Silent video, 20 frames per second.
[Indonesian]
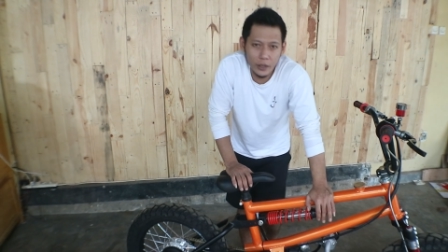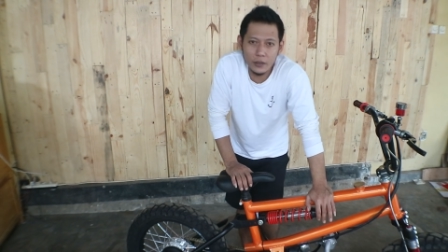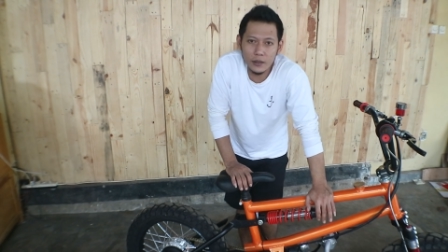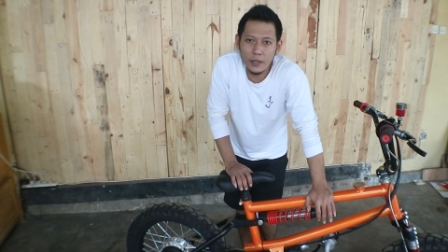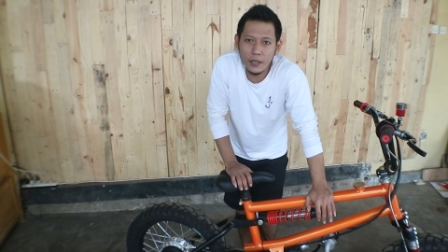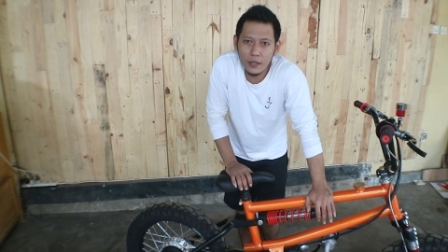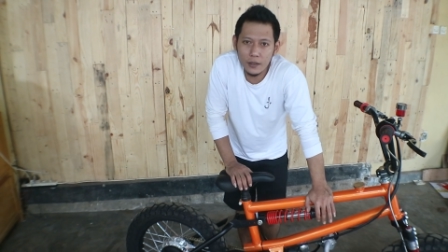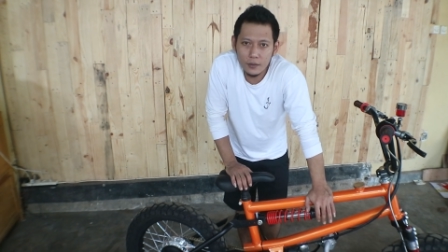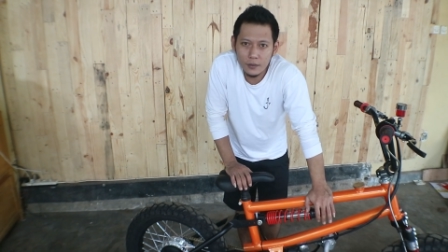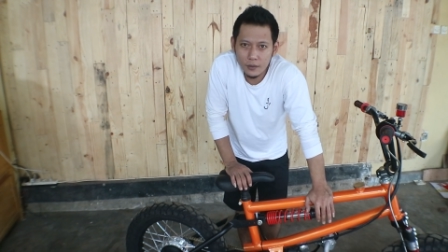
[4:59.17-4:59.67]
orange
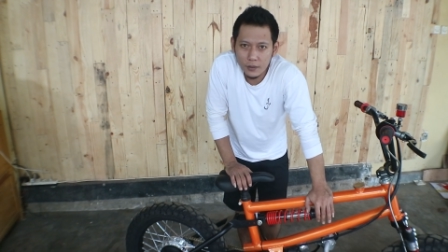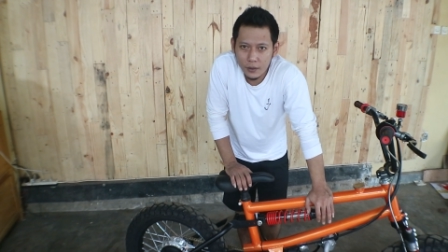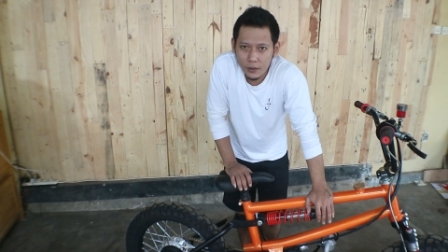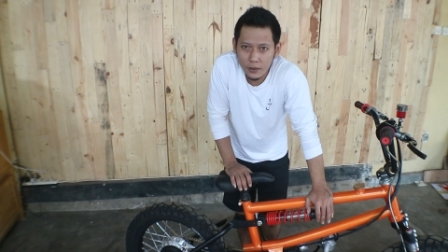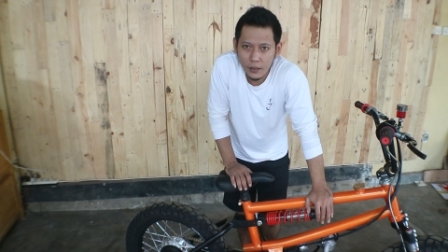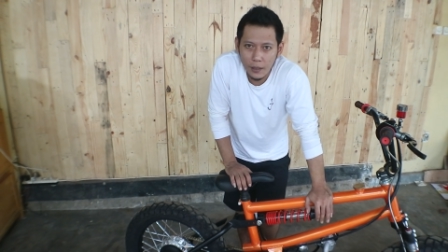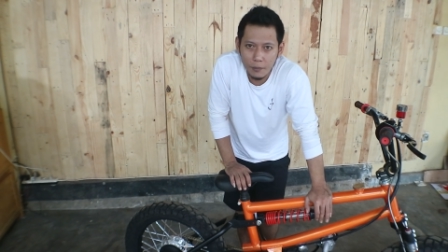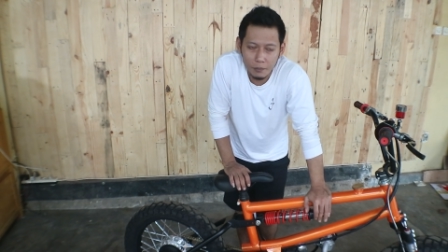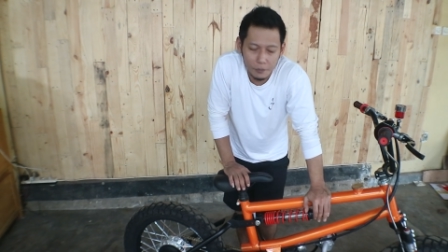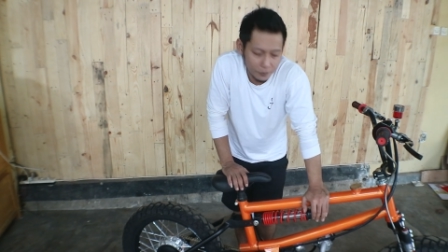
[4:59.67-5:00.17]
dan
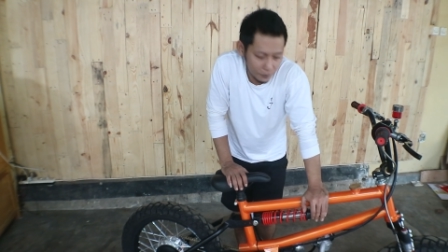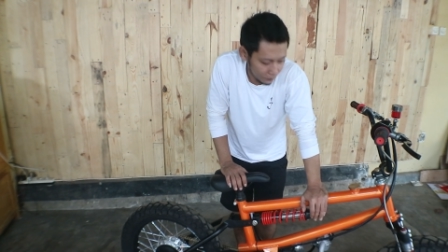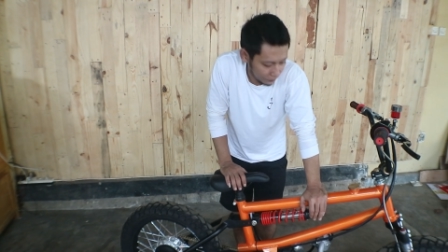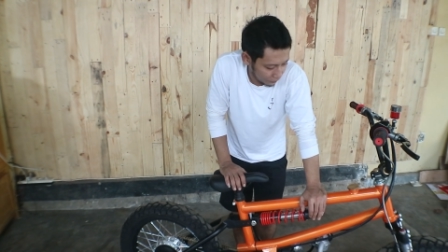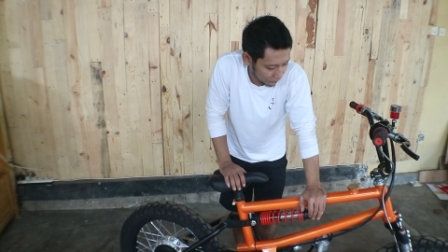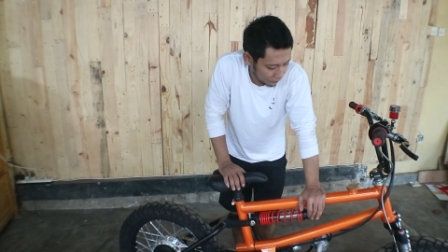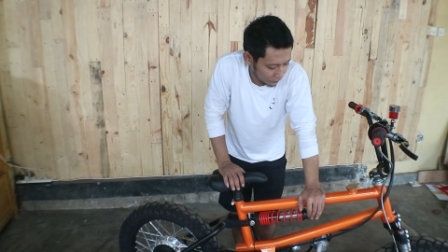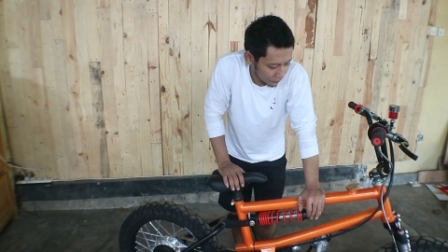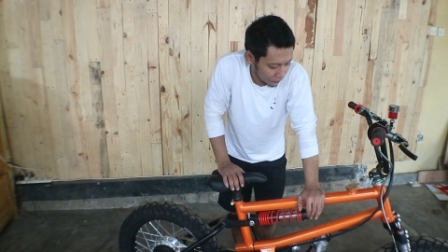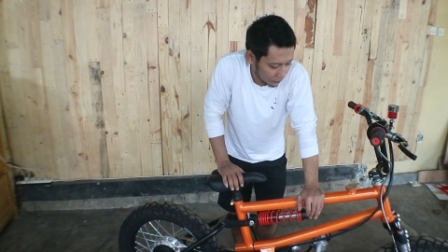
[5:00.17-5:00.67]
hitam
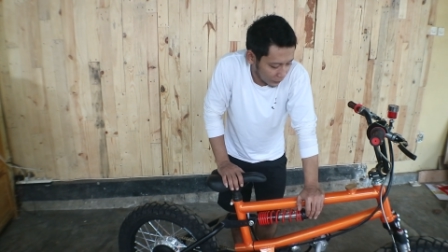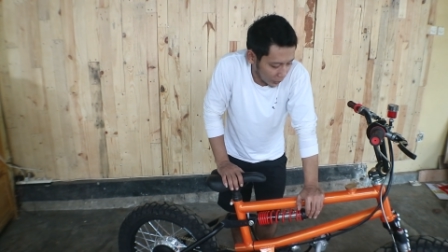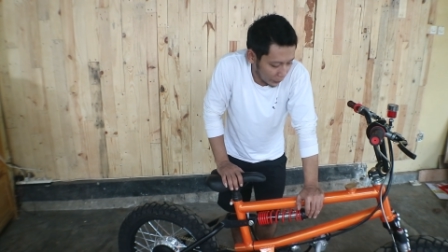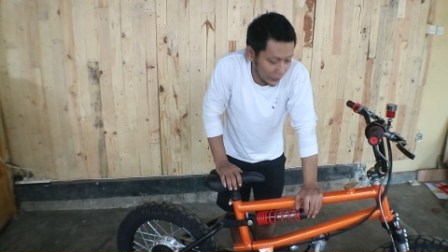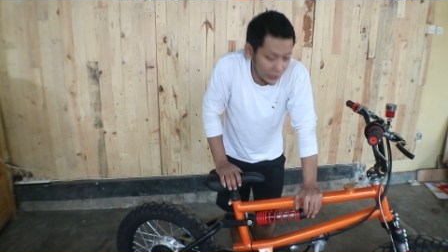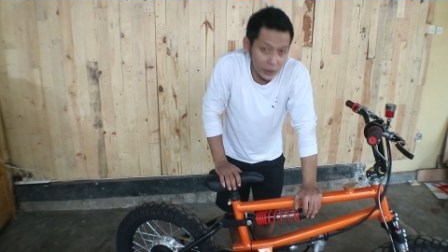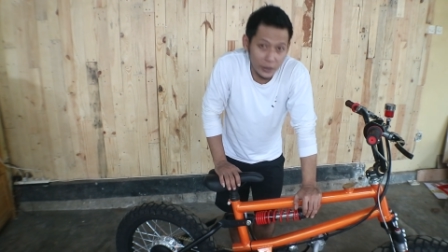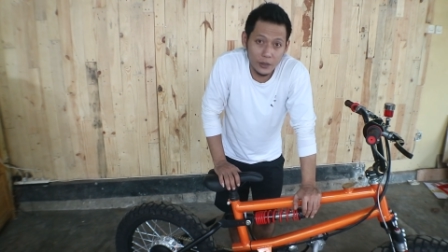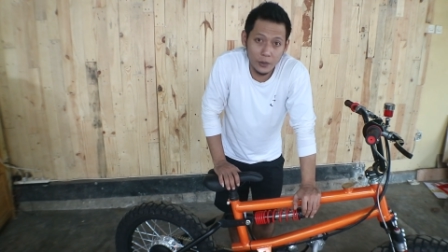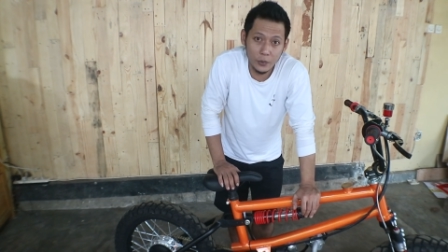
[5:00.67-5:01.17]

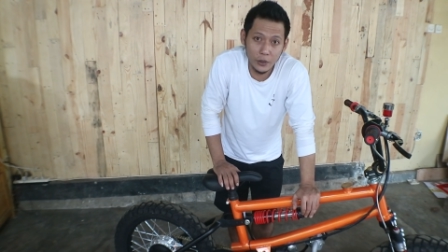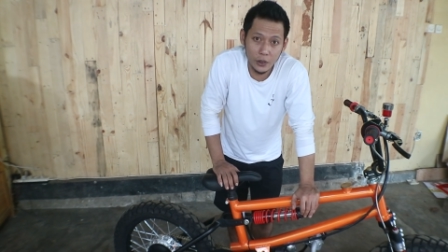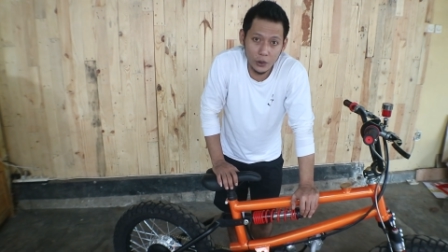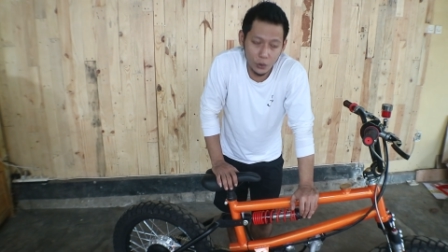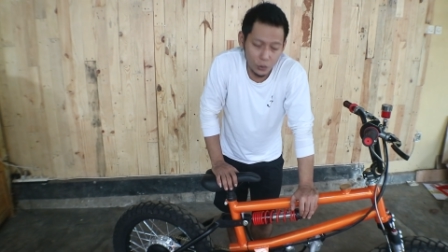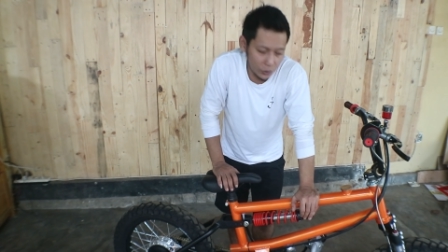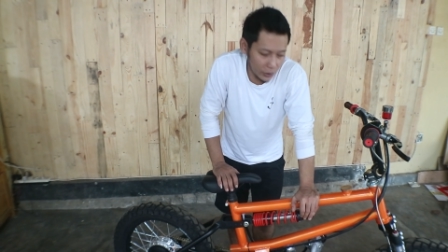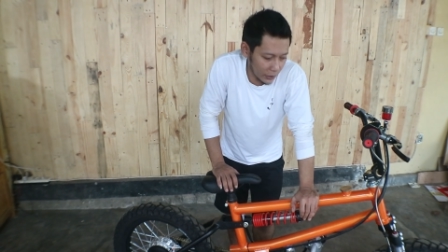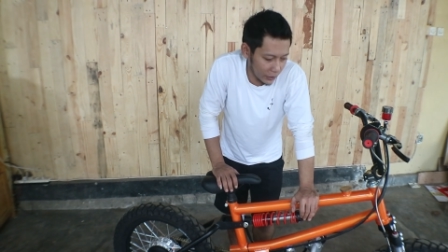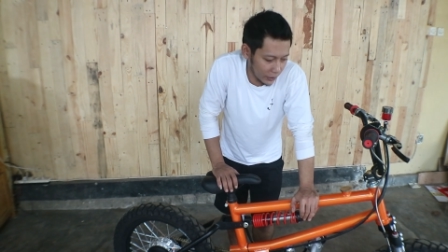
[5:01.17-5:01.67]
permintaannya begitu